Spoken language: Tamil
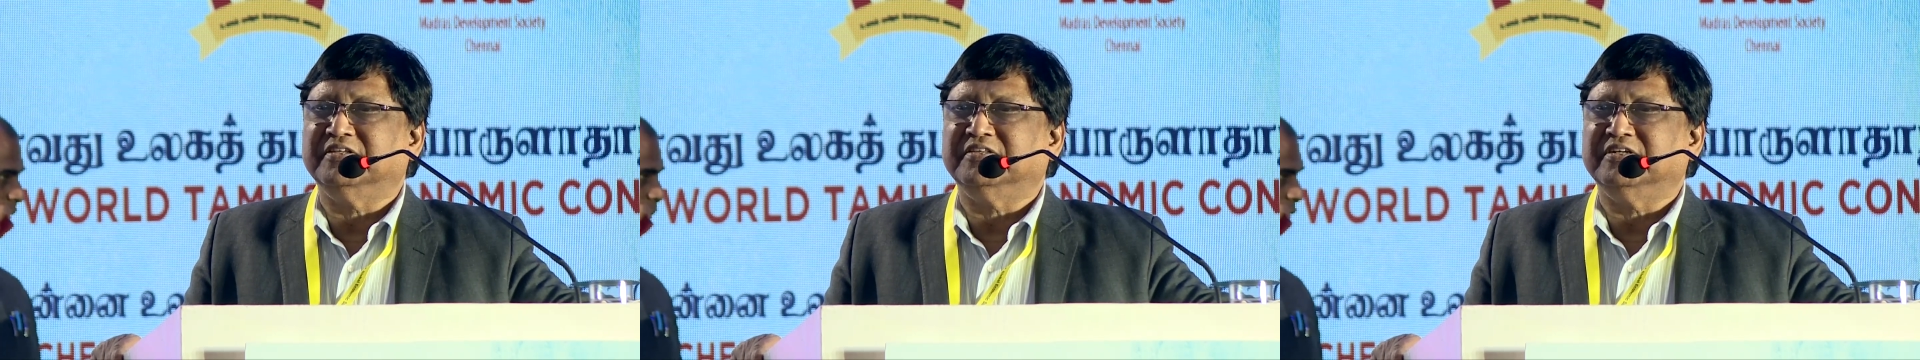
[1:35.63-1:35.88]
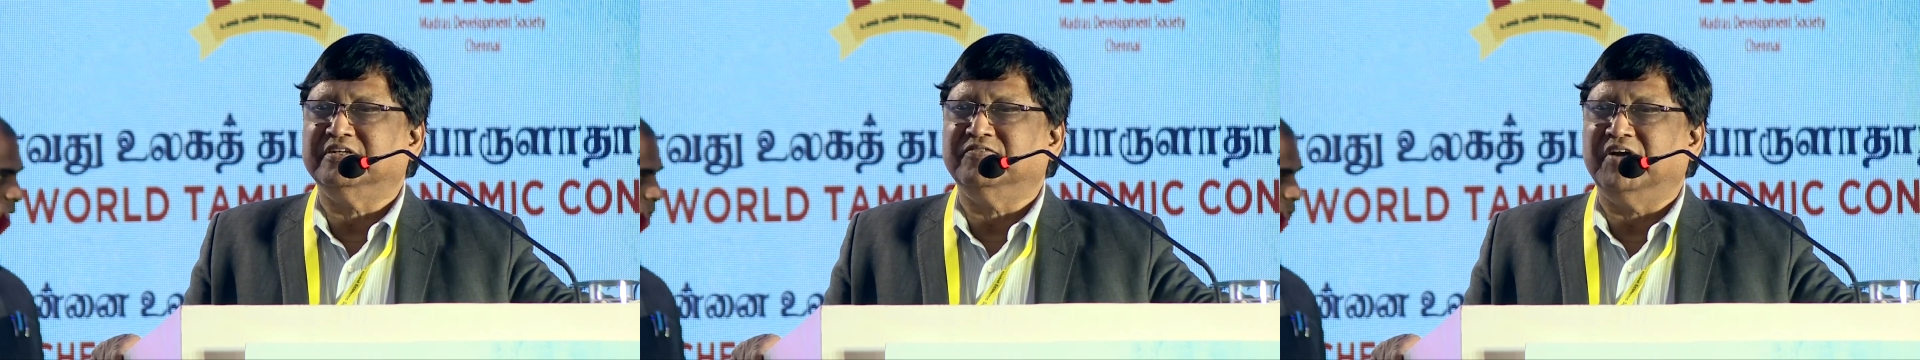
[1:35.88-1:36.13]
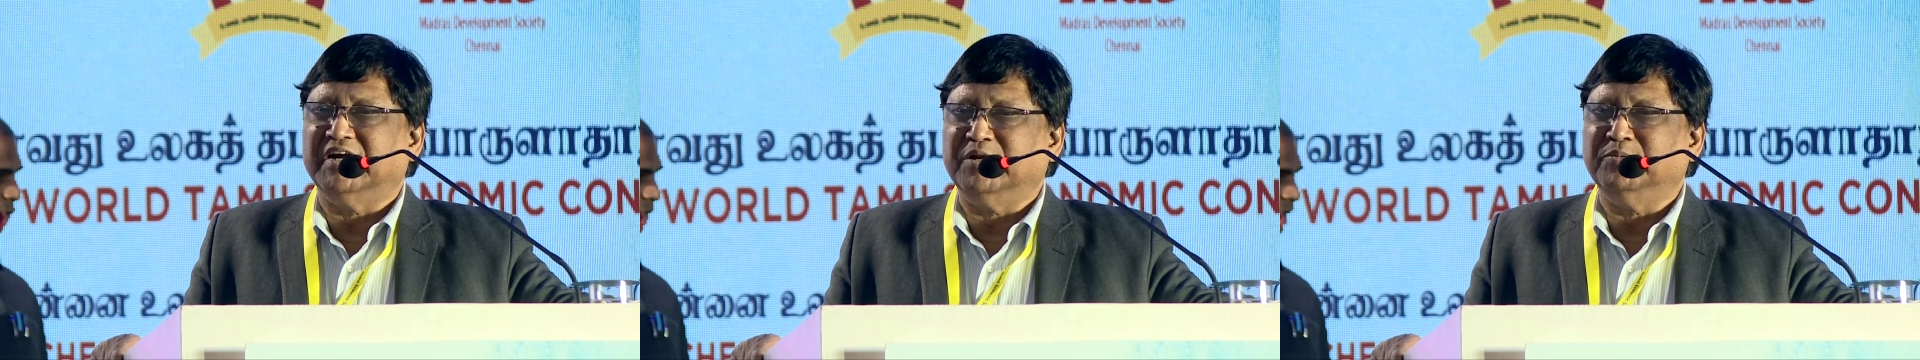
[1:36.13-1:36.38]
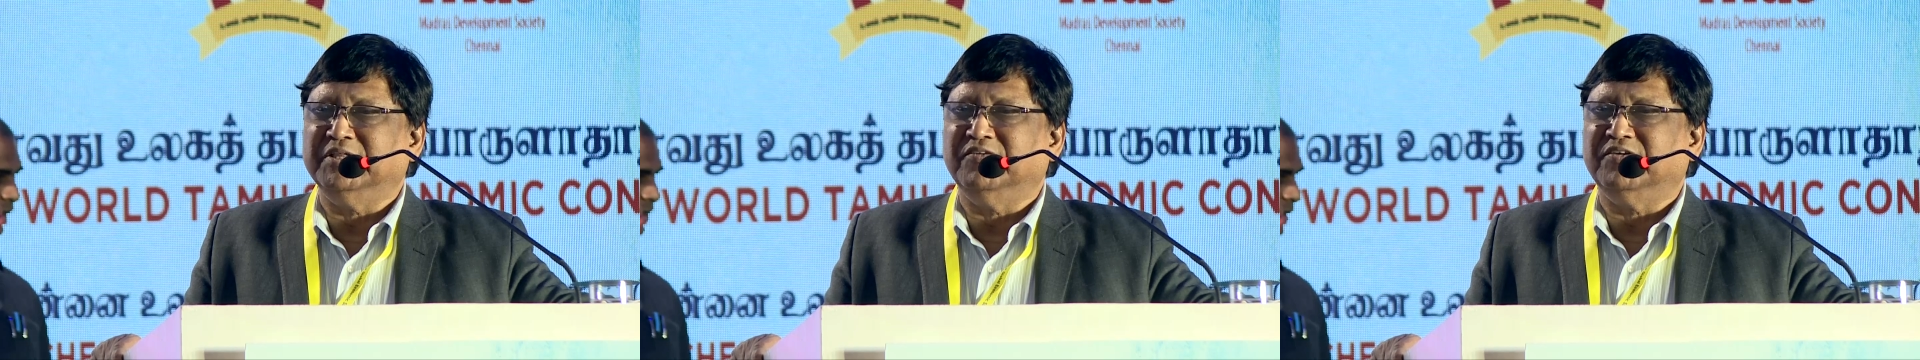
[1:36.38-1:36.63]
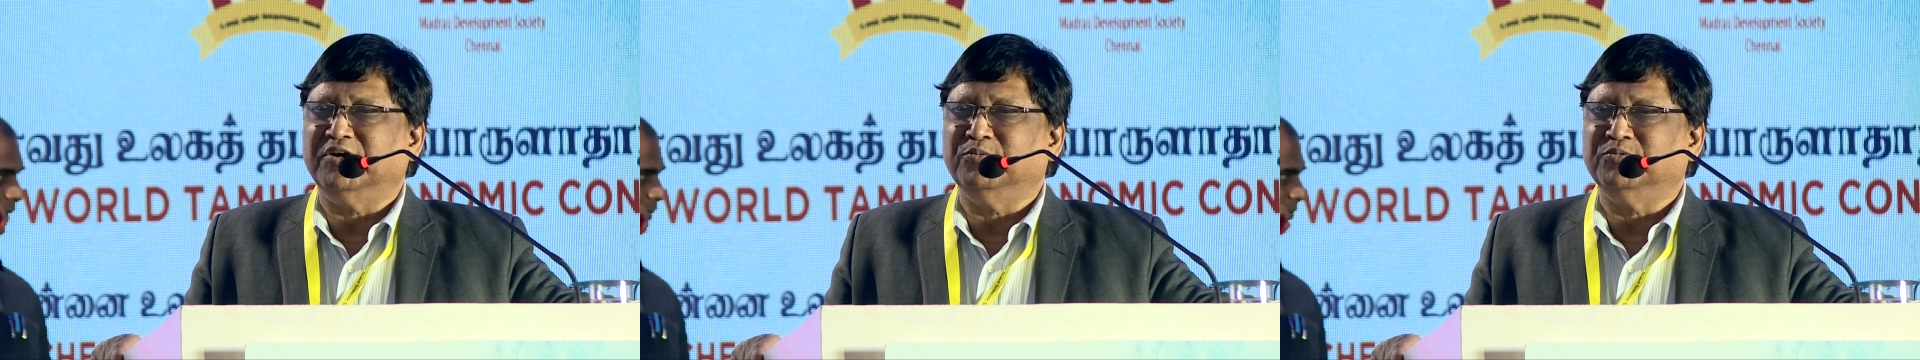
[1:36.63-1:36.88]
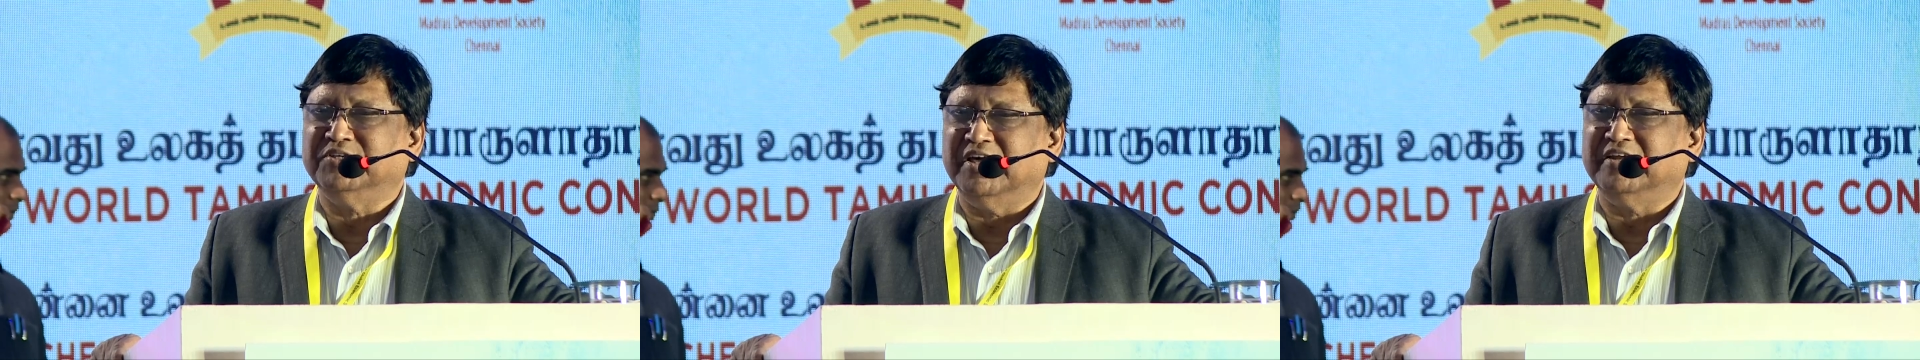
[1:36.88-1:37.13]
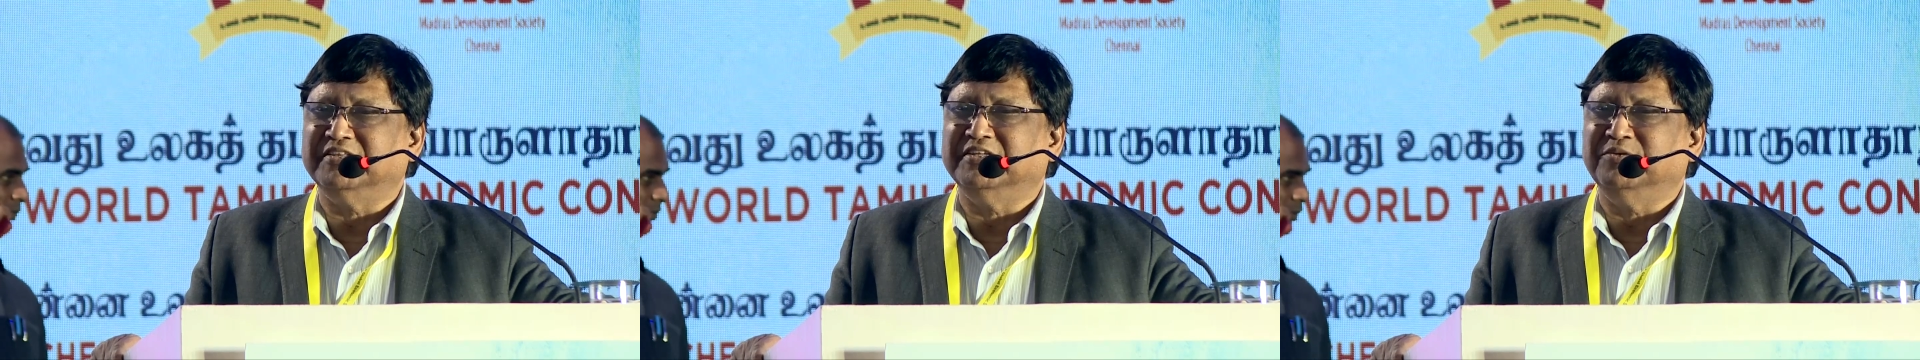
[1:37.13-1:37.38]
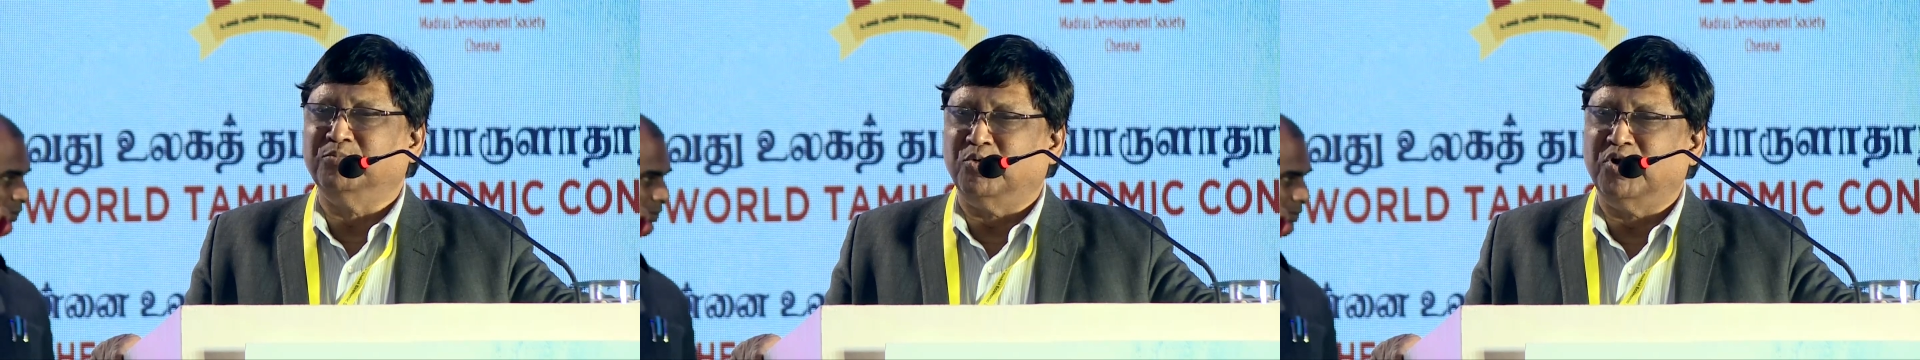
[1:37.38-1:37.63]
திரு வெங்கடபதி அவர்களும் சேர்ந்து
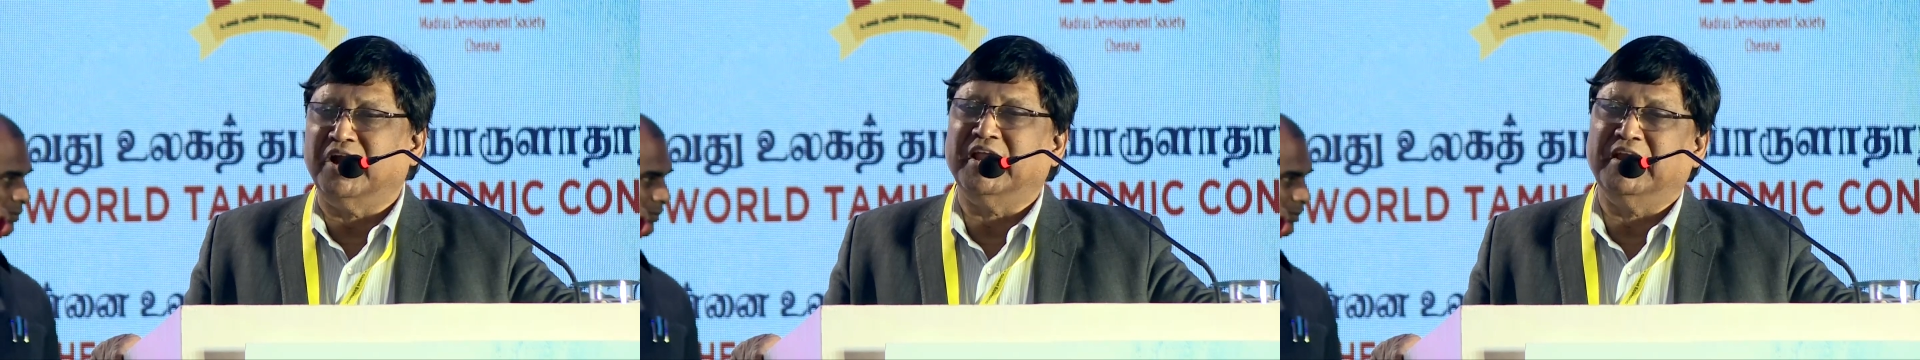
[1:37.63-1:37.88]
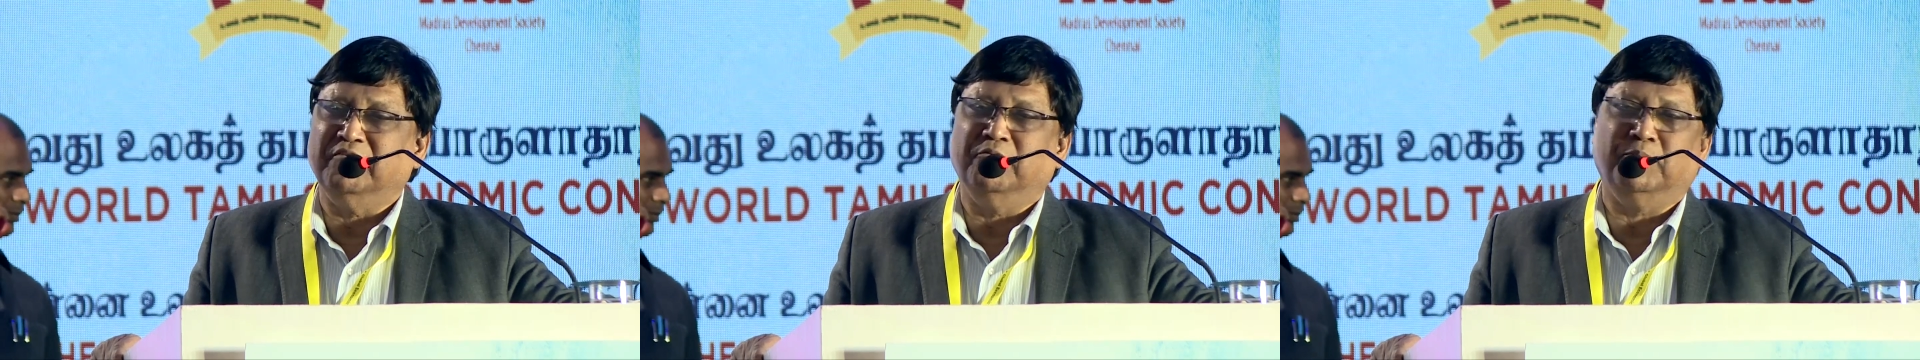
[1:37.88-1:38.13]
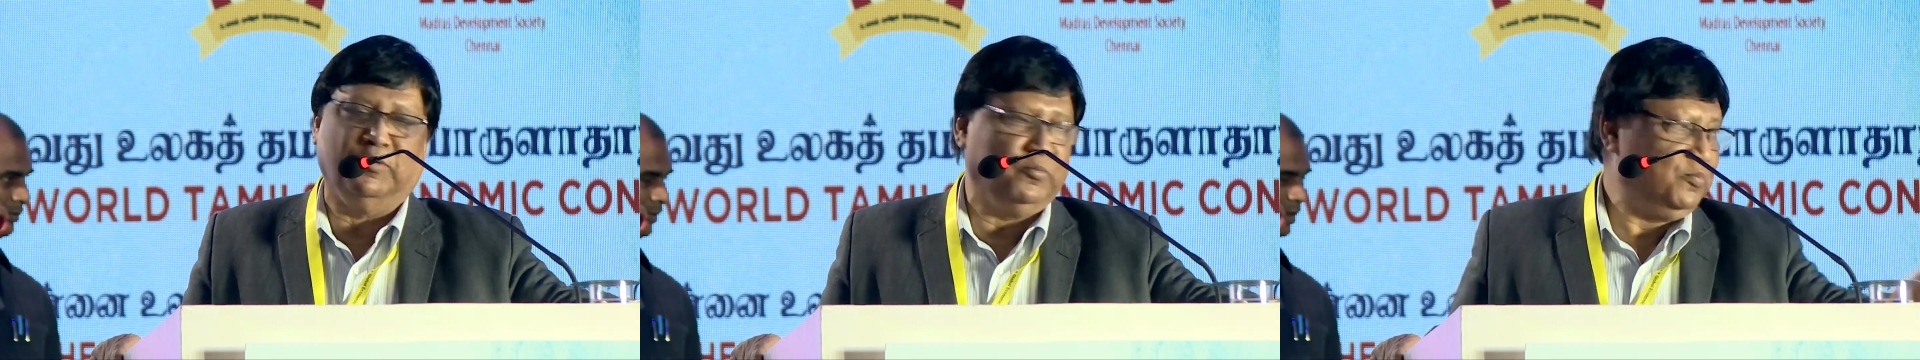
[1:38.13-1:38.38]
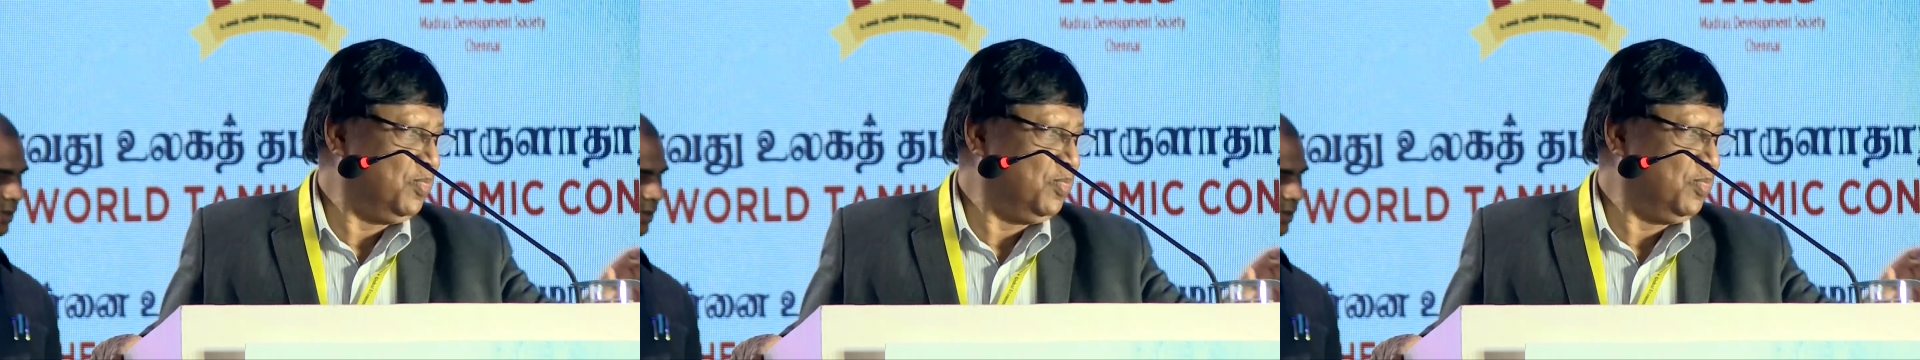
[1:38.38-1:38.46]
பொன்னாடை அணிவிப்போம்